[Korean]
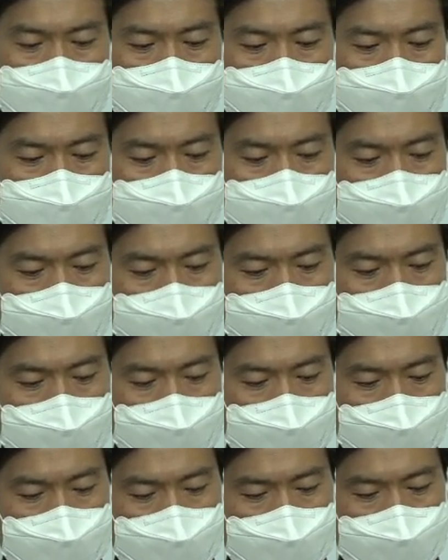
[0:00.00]

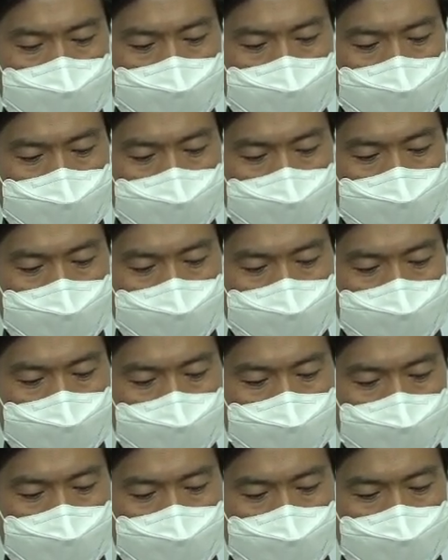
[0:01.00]
손가락 하나 하나로
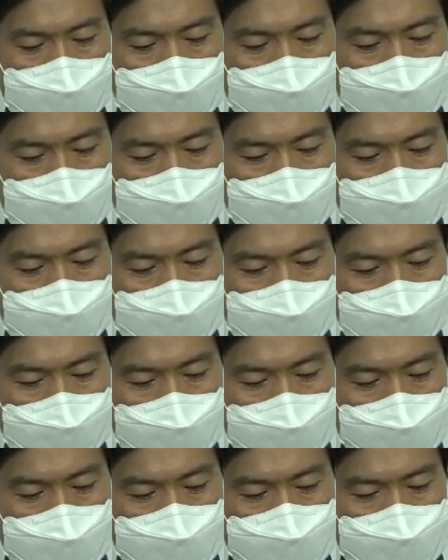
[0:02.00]

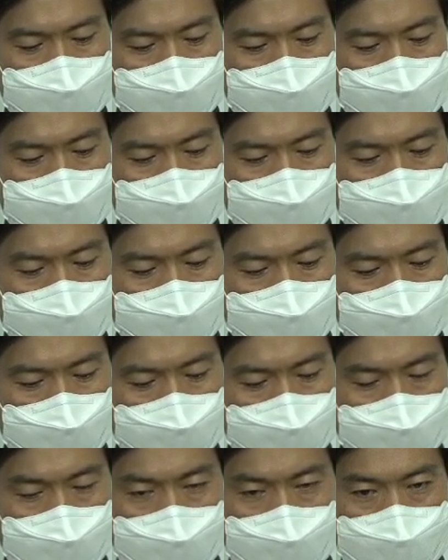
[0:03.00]
들 수 있는
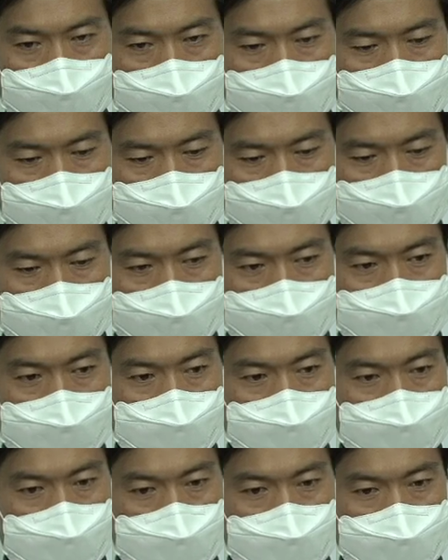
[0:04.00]
물건이 만약에
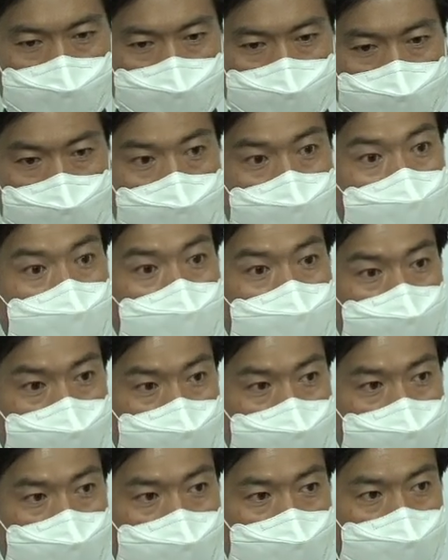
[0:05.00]
1kg다.